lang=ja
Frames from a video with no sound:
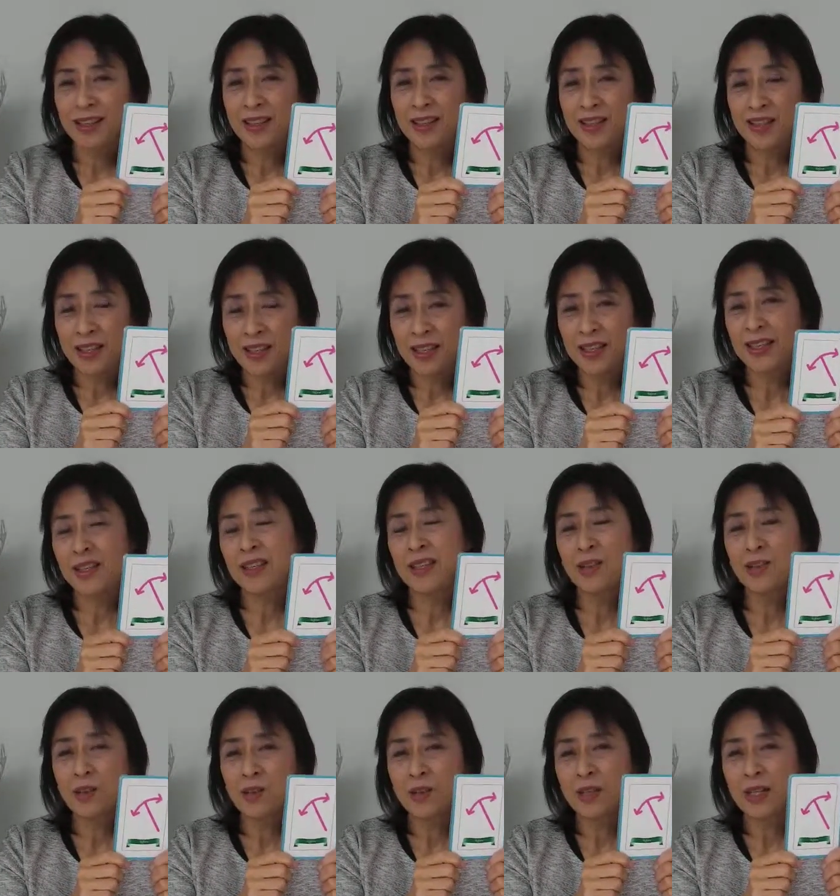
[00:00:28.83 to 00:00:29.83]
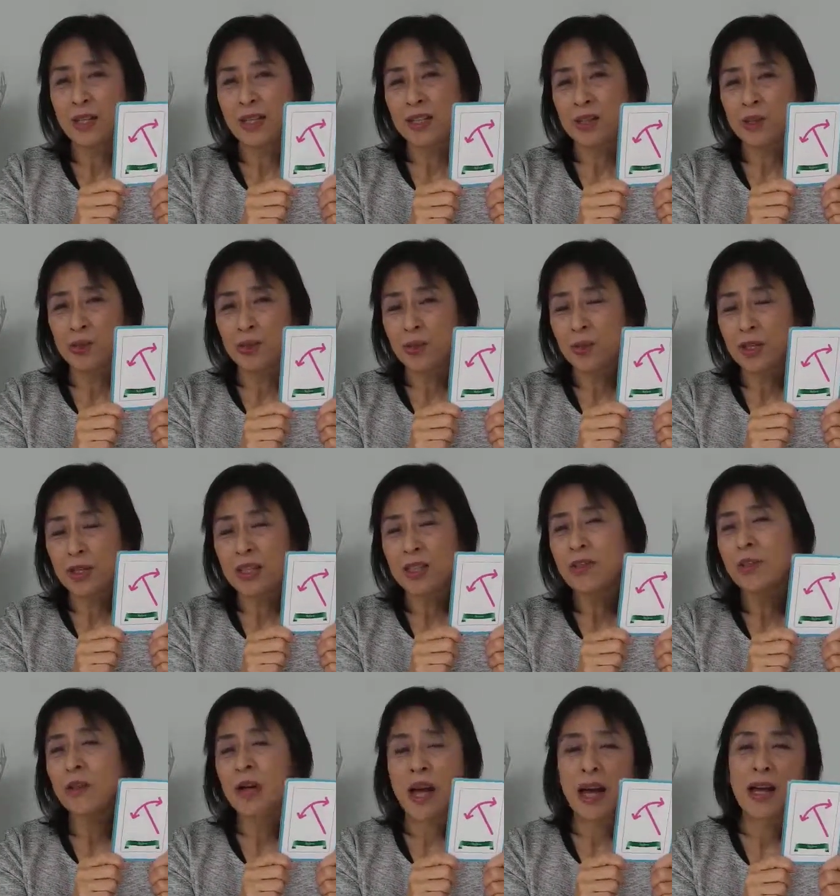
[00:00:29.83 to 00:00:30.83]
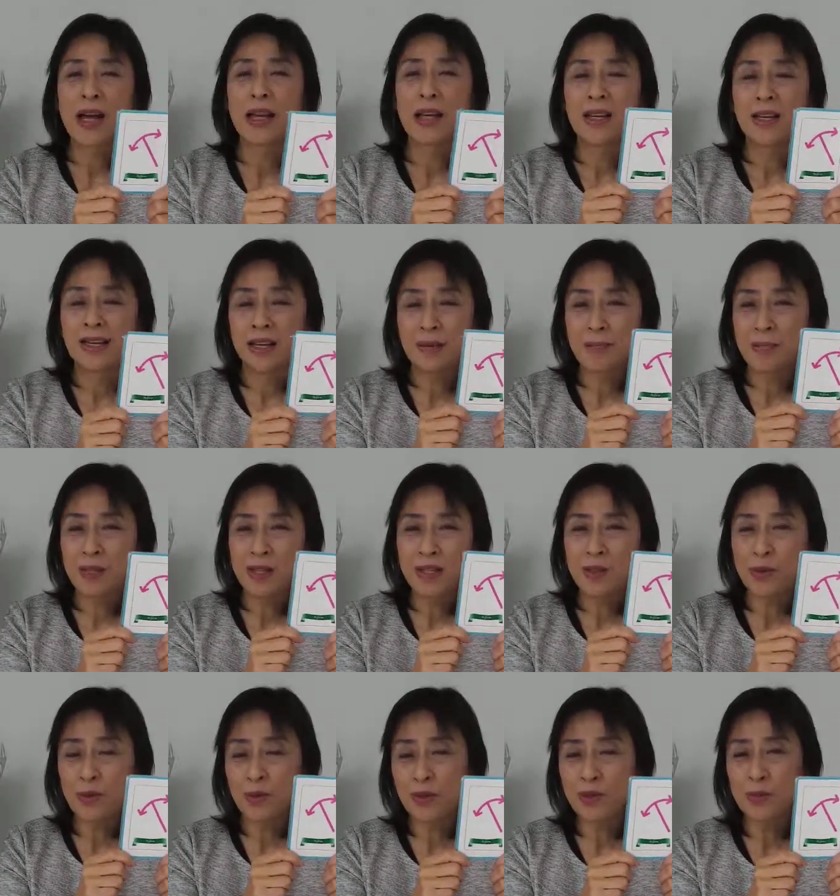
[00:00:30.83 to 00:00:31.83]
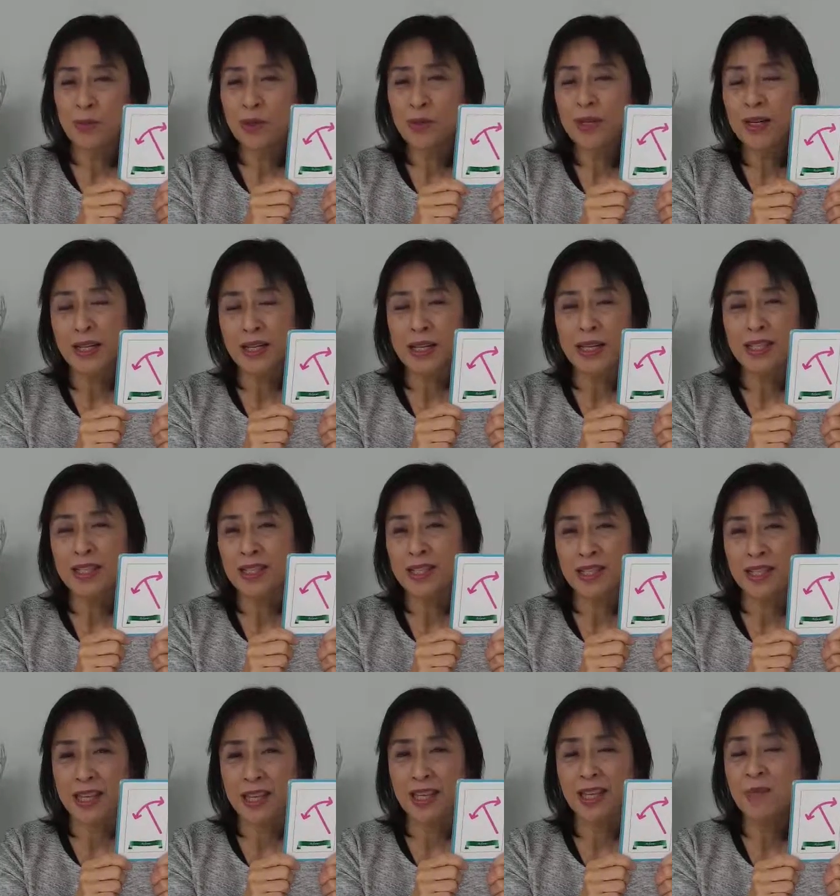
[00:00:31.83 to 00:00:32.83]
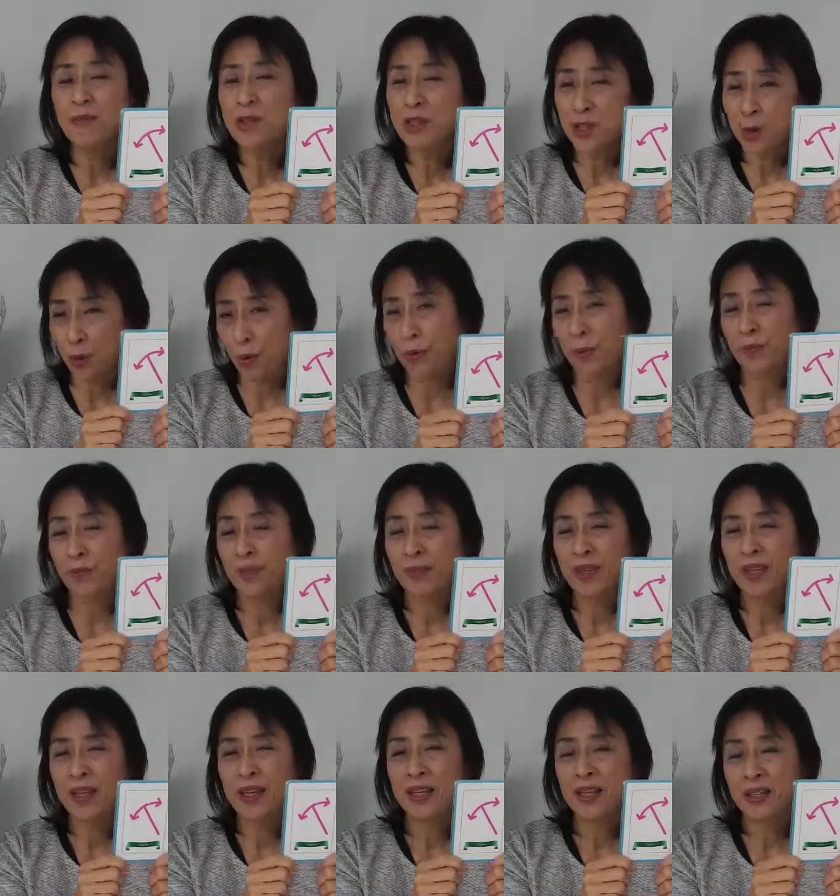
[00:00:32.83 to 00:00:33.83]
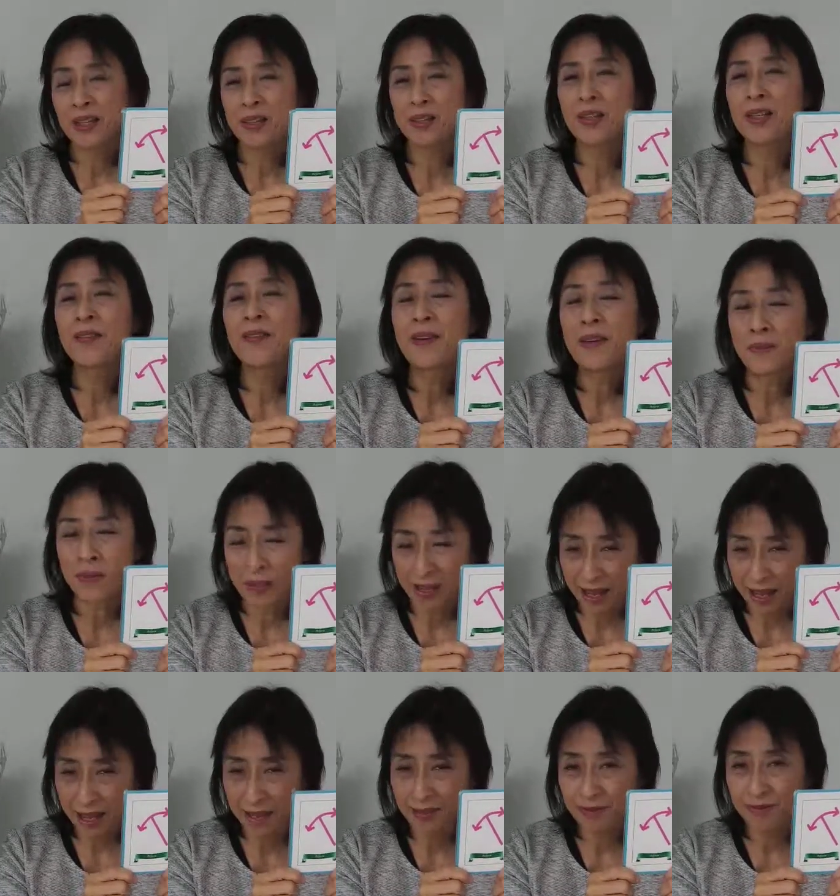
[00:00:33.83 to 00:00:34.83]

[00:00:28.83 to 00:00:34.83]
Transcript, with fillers: ぜひ世の中の動きとかやっぱりそういうものはキャッチしていきましょうそれではまた